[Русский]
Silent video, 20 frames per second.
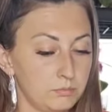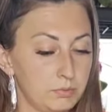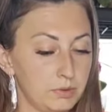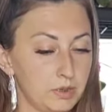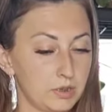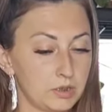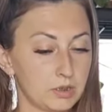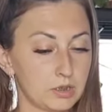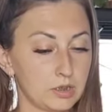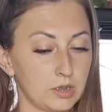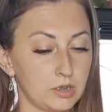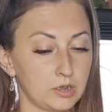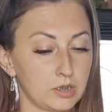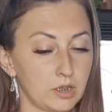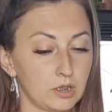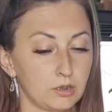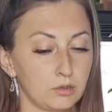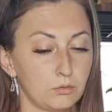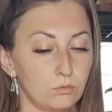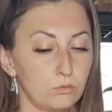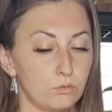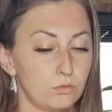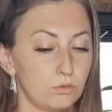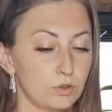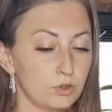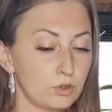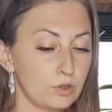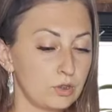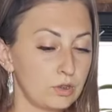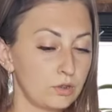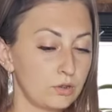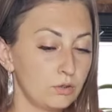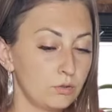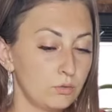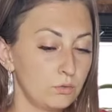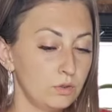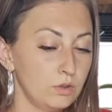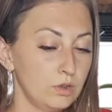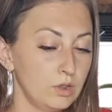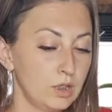пересадки. Она очень
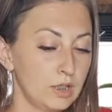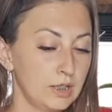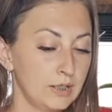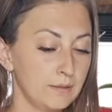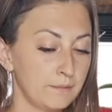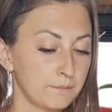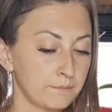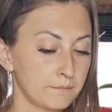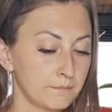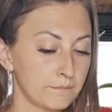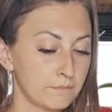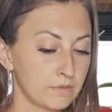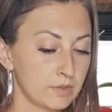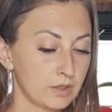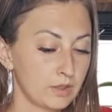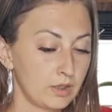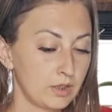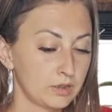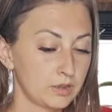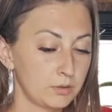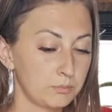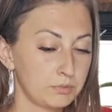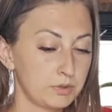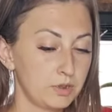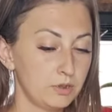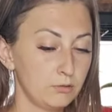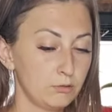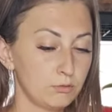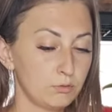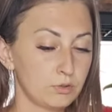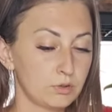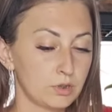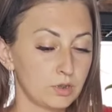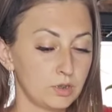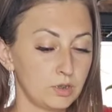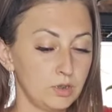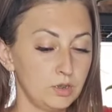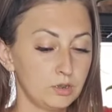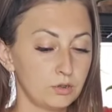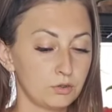легко адаптируется
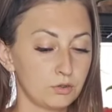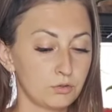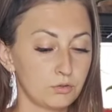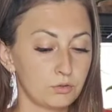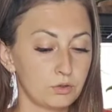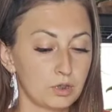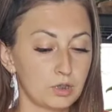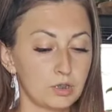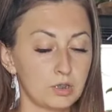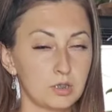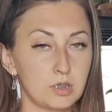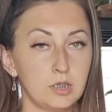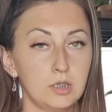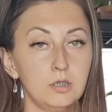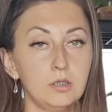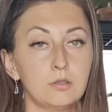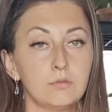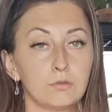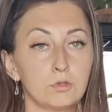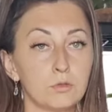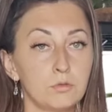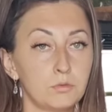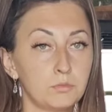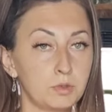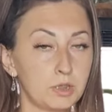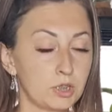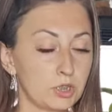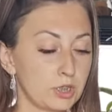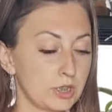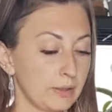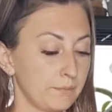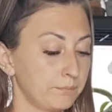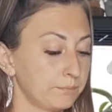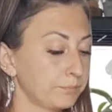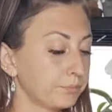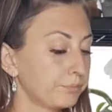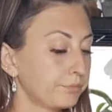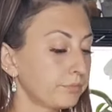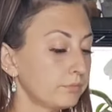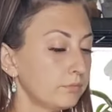и начнет расти в новом горшке.
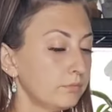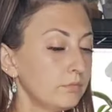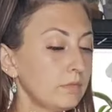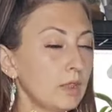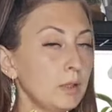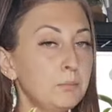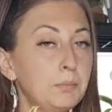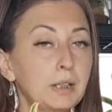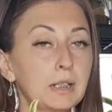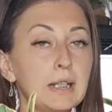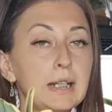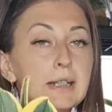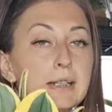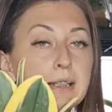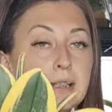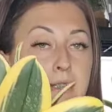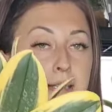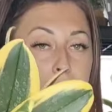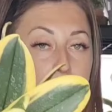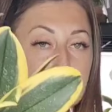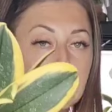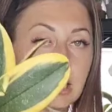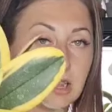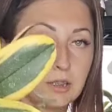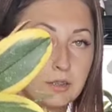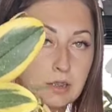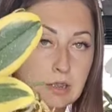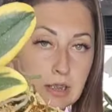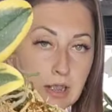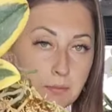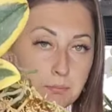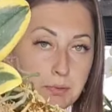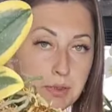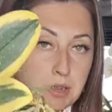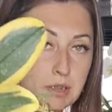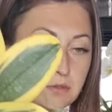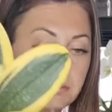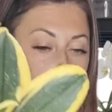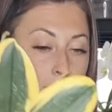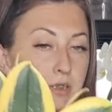Пока орхидейка
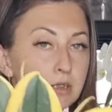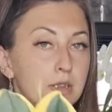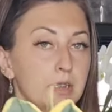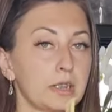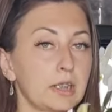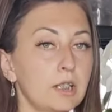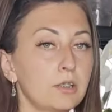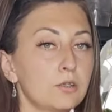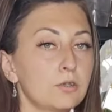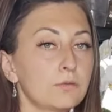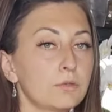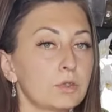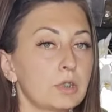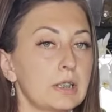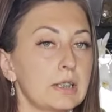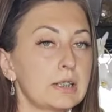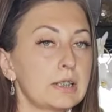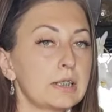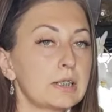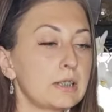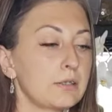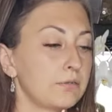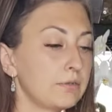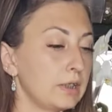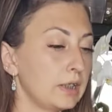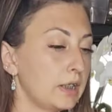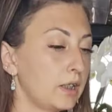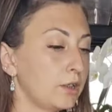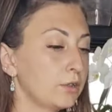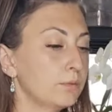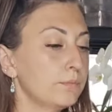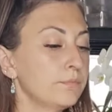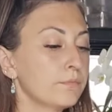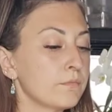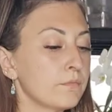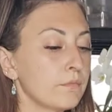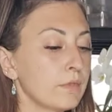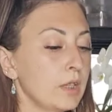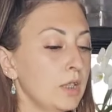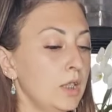напитывается, я ее вот отставляю.
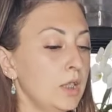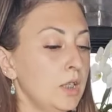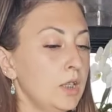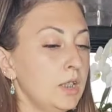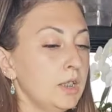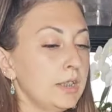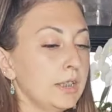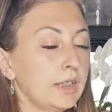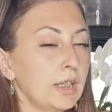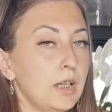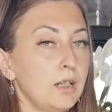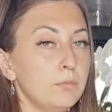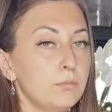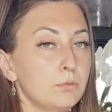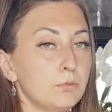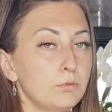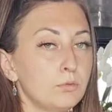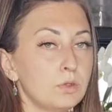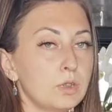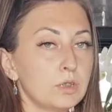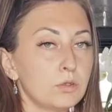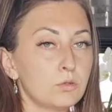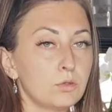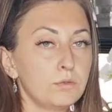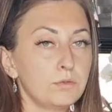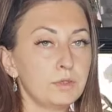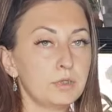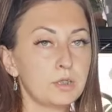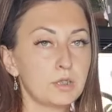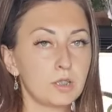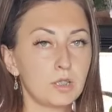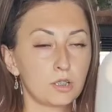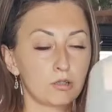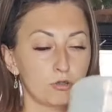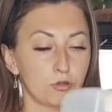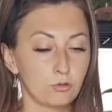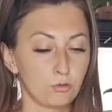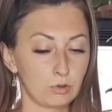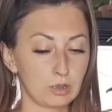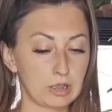Я буду готовить
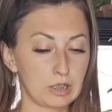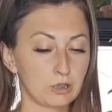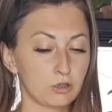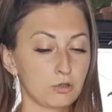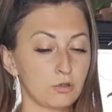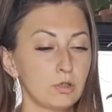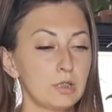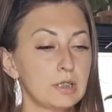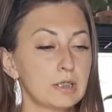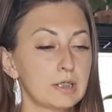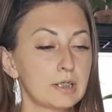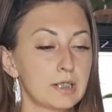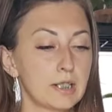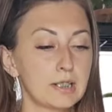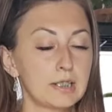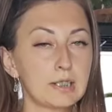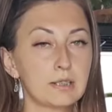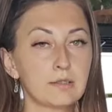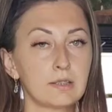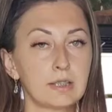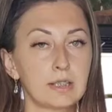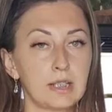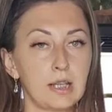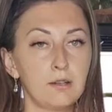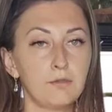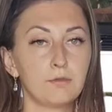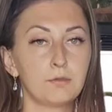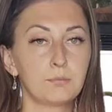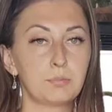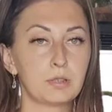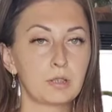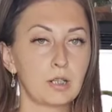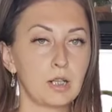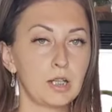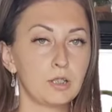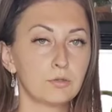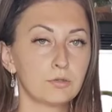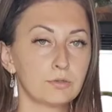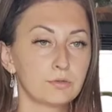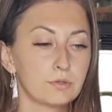горшок. Горшок, естественно, я
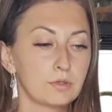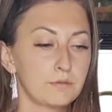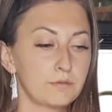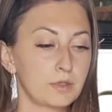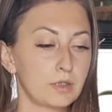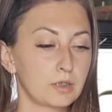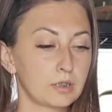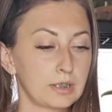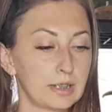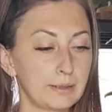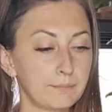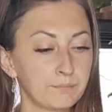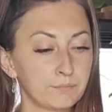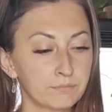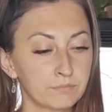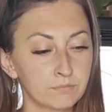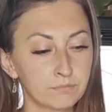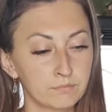выбираю, ну, наверное,